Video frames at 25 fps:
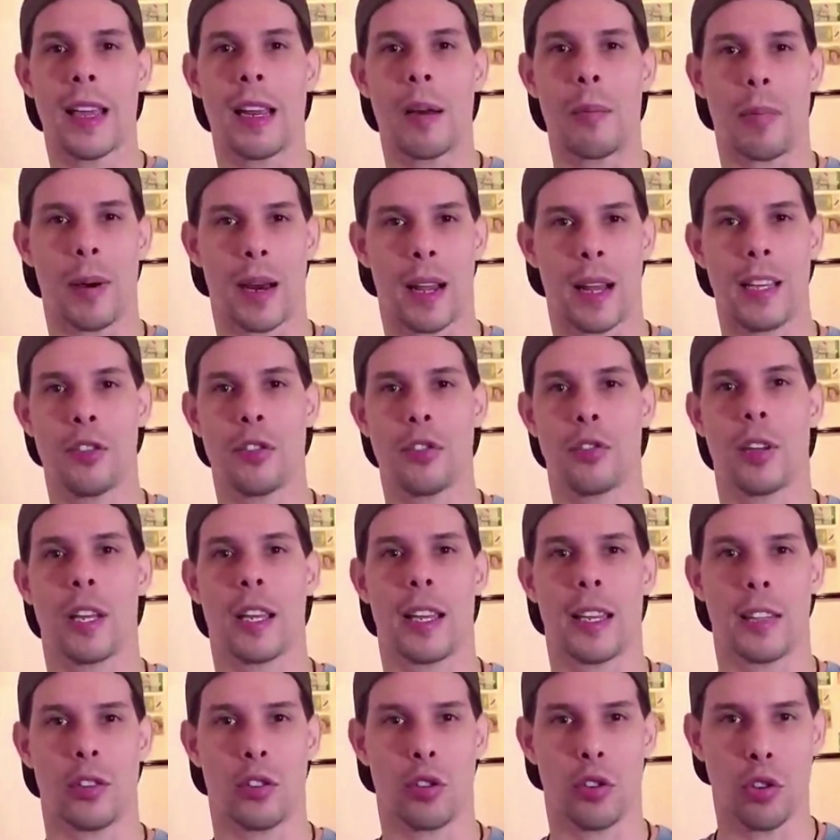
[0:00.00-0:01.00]
este video
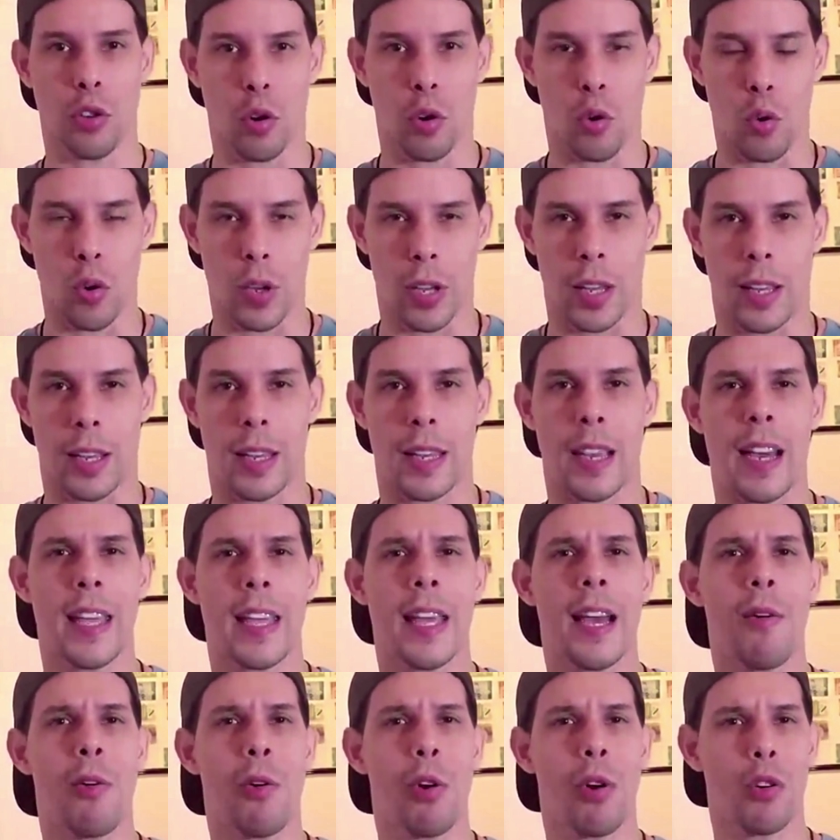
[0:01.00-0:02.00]
queremos reconocer el
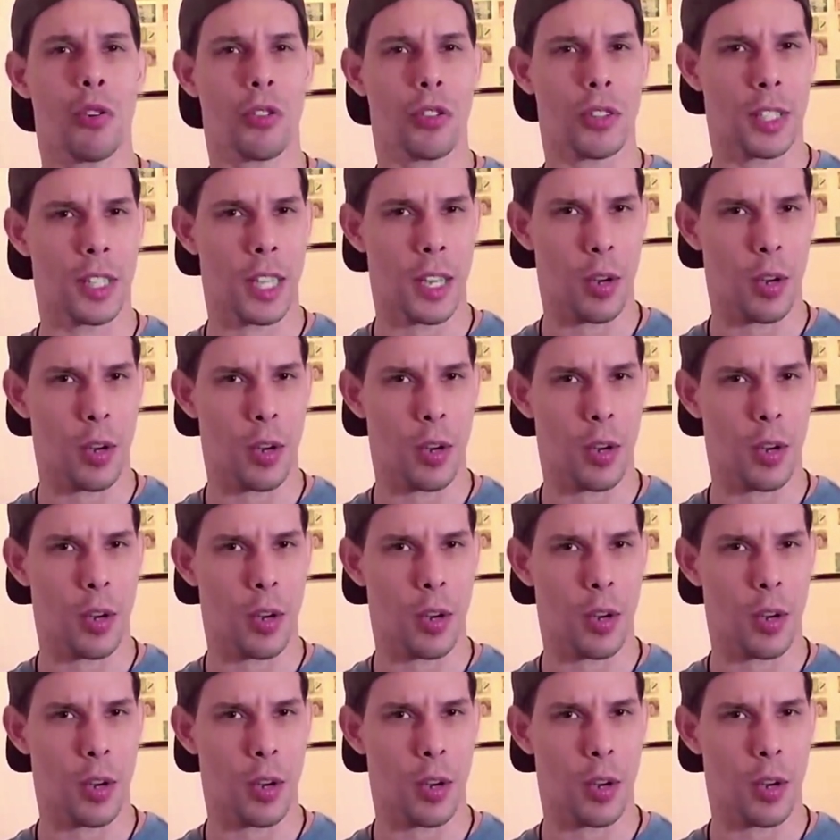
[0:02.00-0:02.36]
trabajo de